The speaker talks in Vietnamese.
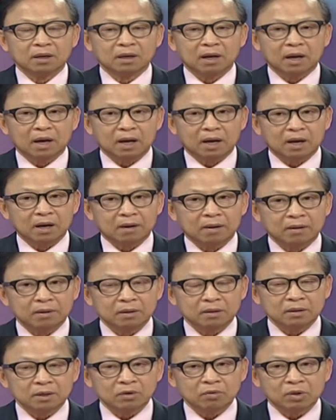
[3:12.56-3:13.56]
à,
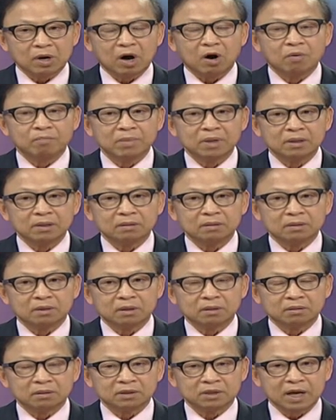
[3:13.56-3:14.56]
yêu cầu mình
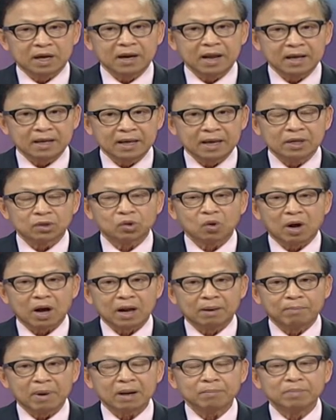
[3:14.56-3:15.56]
sẽ đề nghị
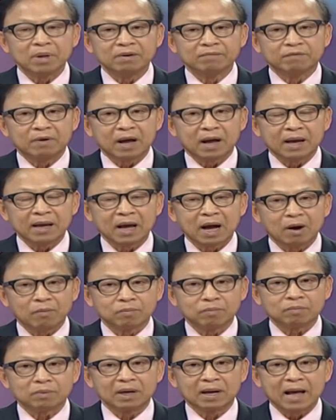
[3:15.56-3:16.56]
tòa bắt mình phải
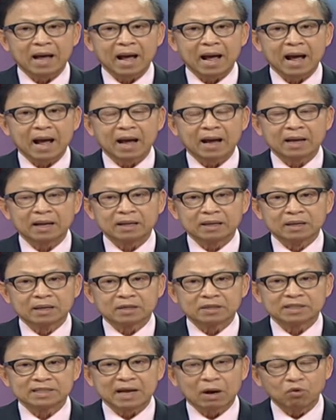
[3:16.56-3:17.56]
học là
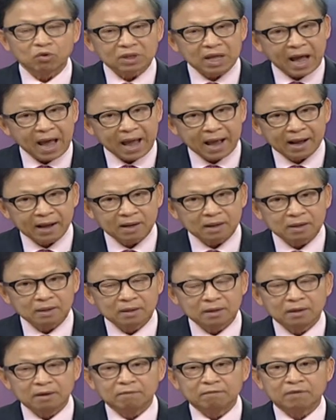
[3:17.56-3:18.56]
6 tháng
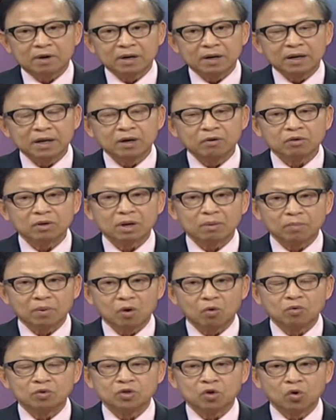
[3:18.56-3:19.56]
và nếu cái đồng
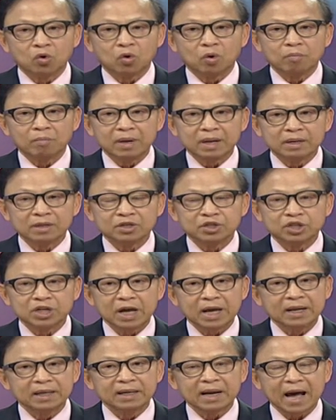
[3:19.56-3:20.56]
lù trù của mình
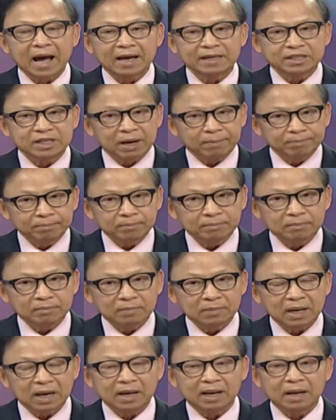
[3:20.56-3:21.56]
trên 2 chấm
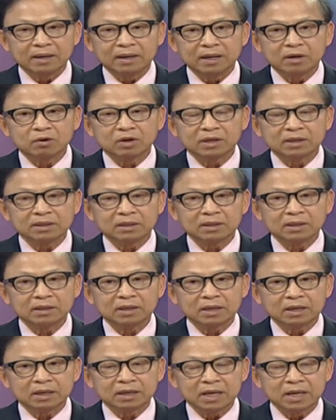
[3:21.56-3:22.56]
hay là nếu cái,
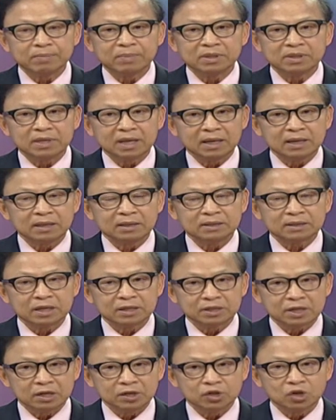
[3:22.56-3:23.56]
cái, khi mình xây xây
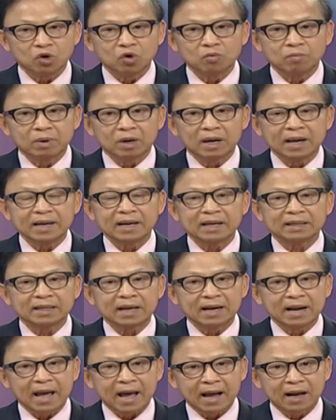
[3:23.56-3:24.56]
xây dù mà gây ra
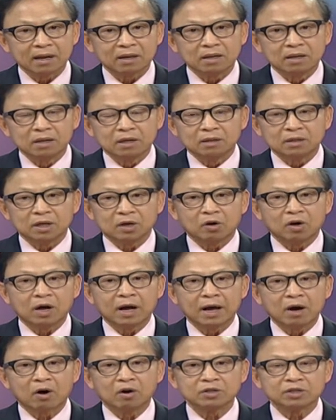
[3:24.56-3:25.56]
tai nạn thì có
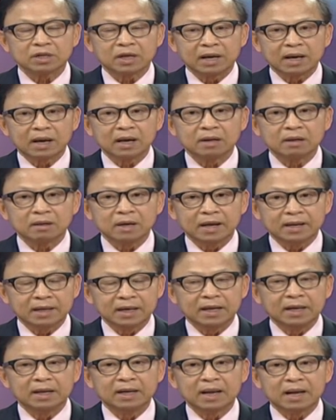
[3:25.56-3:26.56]
thể họ sẽ đề
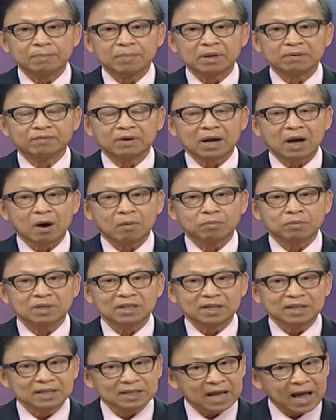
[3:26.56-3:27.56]
nghị là mình phải học
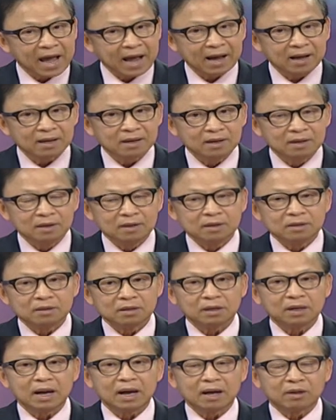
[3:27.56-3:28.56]
9 tháng
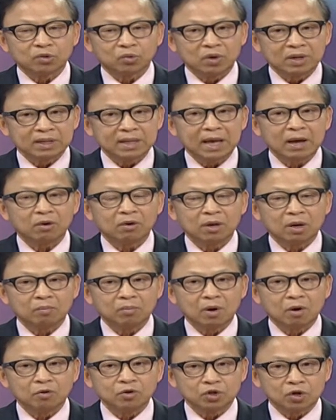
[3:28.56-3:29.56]
tức là tùy theo cái
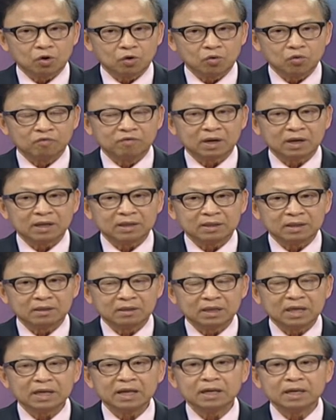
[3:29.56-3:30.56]
nồng độ rượu và cái
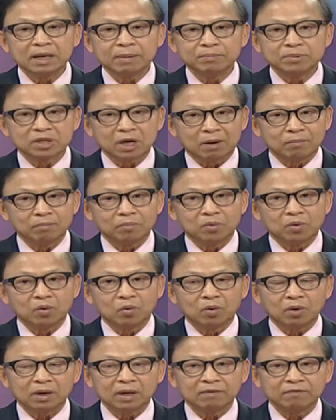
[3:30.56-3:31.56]
tình cái, cái nghiêm trọng
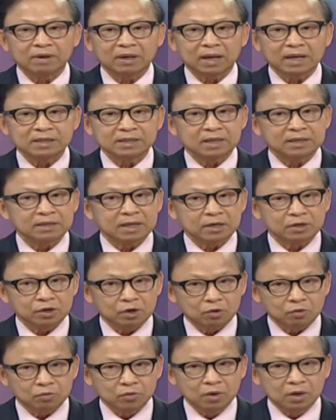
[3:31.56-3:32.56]
của cái việc lái xe say
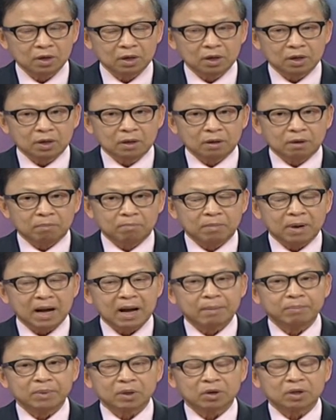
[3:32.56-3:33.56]
rượu
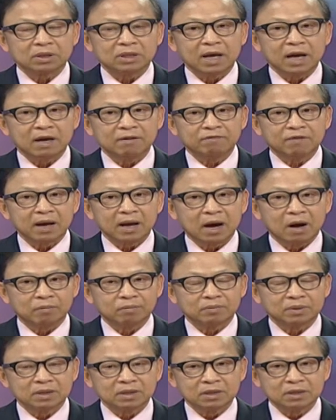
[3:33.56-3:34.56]
mà mình có thể phải
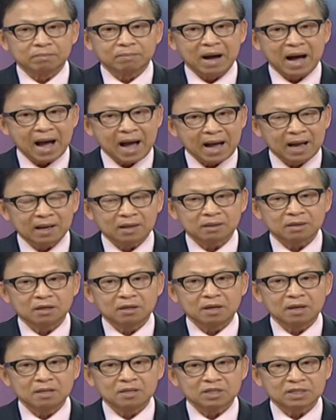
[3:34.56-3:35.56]
học từ 3 cho
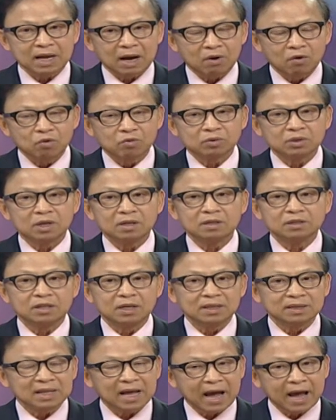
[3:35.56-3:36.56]
đến 6 đến
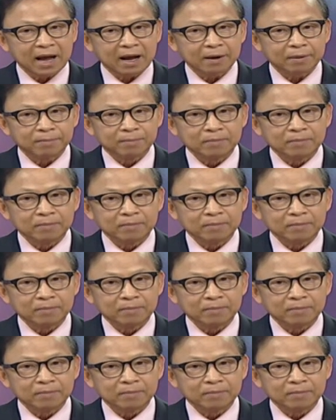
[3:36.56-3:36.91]
9 tháng